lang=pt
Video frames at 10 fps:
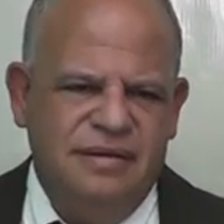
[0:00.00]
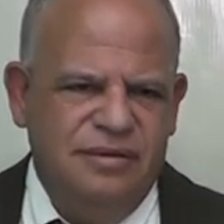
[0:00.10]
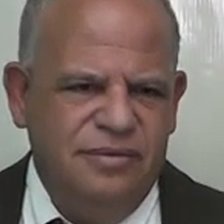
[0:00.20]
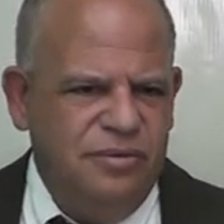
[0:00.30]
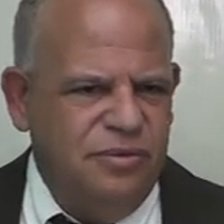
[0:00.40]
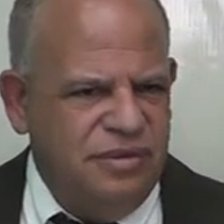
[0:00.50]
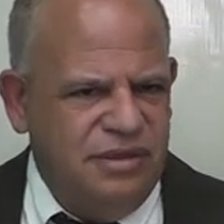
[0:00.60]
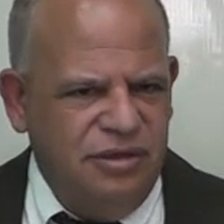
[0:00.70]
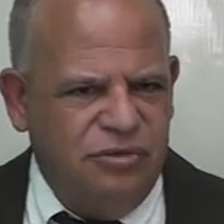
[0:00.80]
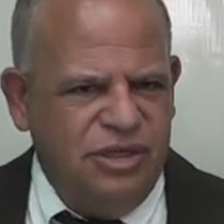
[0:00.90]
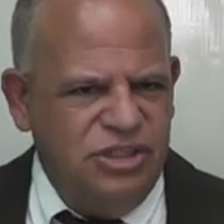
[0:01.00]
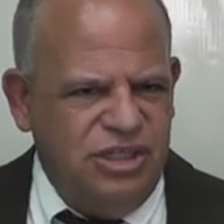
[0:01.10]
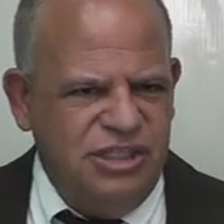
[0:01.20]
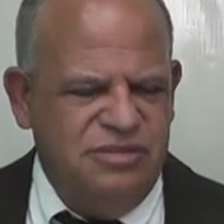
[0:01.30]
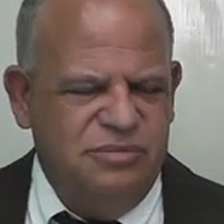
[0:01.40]
e o
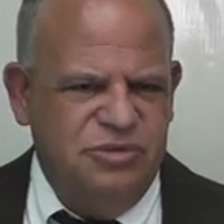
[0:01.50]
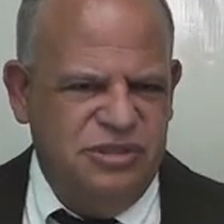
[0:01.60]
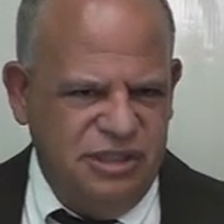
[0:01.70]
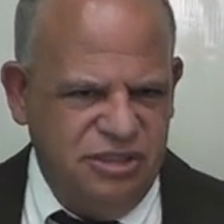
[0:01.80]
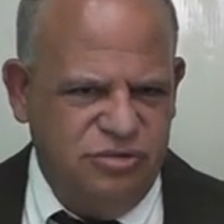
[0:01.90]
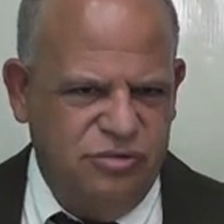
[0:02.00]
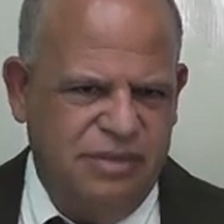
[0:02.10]
56º